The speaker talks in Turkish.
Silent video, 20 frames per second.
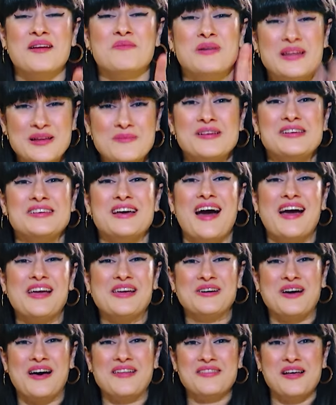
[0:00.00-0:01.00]
Benim
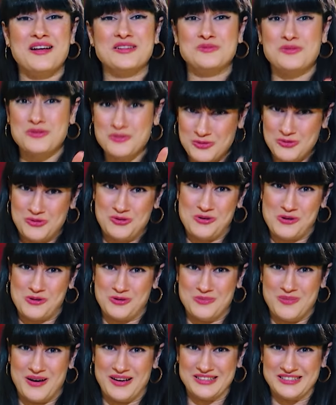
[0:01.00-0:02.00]
hikayeyi anlatmayı
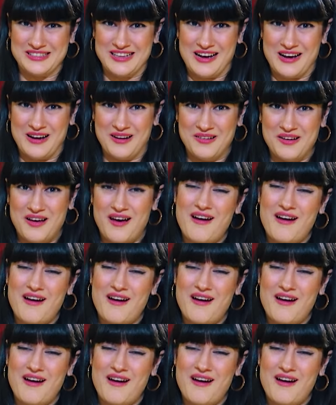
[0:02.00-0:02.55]
unutuyordum az daha.